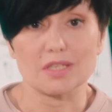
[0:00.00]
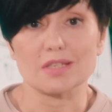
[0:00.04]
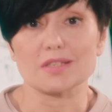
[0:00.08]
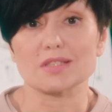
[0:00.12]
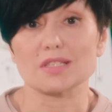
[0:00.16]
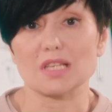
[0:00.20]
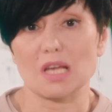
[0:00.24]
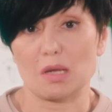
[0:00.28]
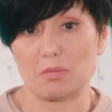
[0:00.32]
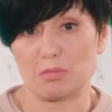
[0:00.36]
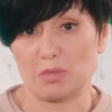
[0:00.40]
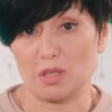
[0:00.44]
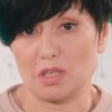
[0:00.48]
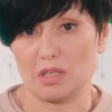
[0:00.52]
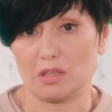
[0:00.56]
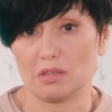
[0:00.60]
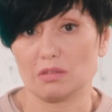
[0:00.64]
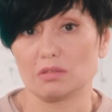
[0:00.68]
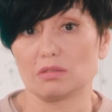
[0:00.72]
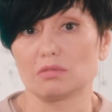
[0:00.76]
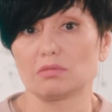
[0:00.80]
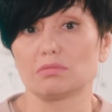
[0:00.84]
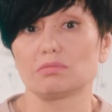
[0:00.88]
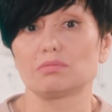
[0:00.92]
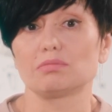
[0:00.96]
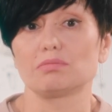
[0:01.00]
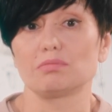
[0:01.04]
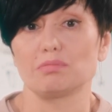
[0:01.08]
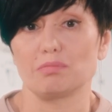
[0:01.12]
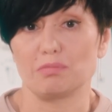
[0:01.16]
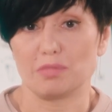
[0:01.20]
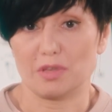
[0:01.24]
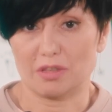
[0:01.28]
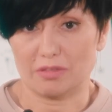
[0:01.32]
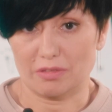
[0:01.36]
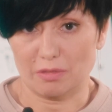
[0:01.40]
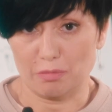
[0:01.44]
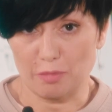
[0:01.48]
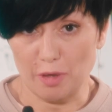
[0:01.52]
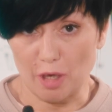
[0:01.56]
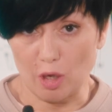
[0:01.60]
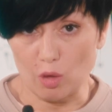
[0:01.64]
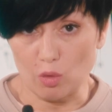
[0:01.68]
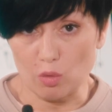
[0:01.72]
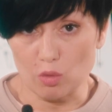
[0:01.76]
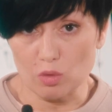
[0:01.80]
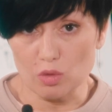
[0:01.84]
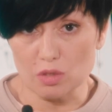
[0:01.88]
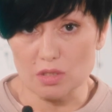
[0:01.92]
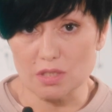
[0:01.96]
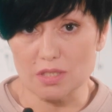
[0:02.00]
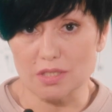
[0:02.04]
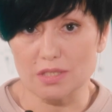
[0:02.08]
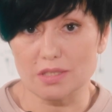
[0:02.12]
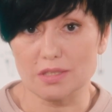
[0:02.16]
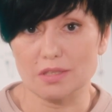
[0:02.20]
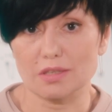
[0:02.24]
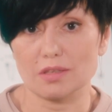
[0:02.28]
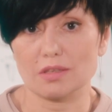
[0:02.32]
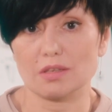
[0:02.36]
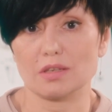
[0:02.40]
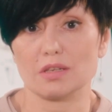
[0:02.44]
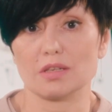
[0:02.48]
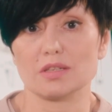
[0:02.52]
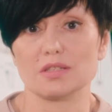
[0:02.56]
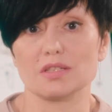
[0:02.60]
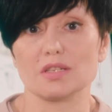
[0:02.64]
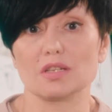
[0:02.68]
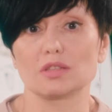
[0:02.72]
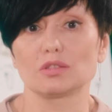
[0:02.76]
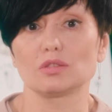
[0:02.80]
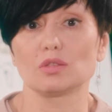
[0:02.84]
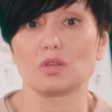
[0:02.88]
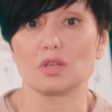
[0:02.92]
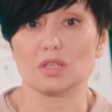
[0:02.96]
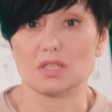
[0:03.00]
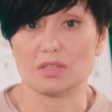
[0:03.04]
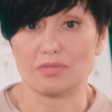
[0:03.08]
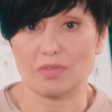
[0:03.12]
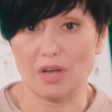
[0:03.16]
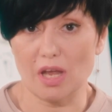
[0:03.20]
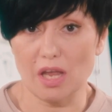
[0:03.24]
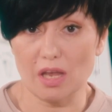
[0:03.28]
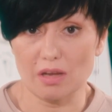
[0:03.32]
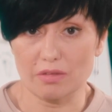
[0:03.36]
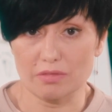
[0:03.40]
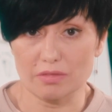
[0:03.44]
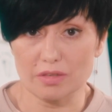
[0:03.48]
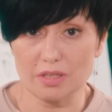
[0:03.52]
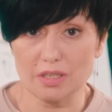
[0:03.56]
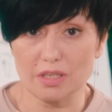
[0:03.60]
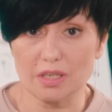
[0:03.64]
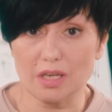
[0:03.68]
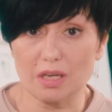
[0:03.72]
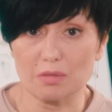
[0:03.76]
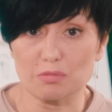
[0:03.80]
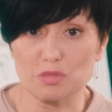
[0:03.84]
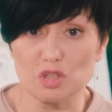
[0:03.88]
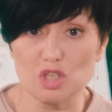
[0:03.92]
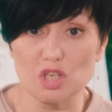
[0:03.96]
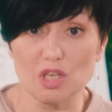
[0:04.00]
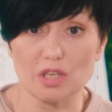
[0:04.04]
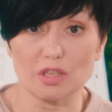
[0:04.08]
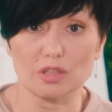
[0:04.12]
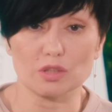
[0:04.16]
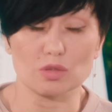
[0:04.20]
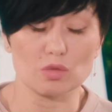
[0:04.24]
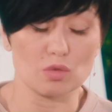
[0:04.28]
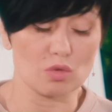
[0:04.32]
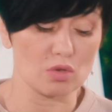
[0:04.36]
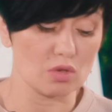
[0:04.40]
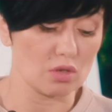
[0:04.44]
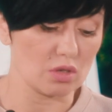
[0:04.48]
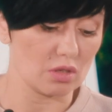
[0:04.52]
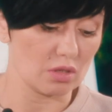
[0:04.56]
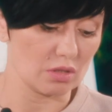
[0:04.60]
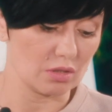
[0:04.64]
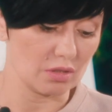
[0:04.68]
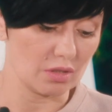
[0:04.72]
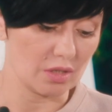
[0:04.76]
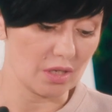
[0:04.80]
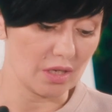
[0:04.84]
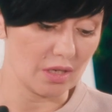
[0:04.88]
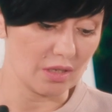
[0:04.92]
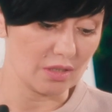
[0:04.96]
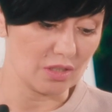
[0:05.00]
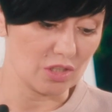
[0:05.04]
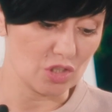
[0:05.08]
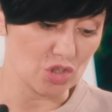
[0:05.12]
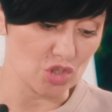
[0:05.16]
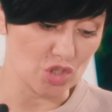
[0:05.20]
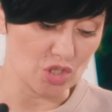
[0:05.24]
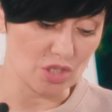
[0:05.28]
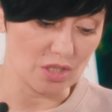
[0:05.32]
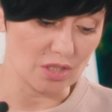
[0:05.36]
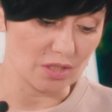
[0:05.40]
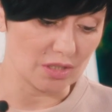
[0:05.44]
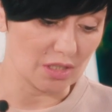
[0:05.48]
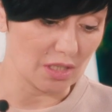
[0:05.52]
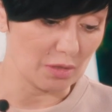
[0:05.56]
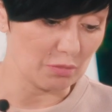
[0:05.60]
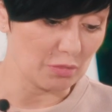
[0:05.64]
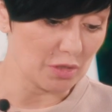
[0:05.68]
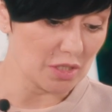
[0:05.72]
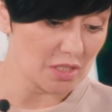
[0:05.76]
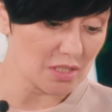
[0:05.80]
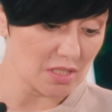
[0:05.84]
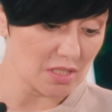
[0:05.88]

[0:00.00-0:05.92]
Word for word: те самые первопроходцы, те, кто осваивали Камчатку, они жили там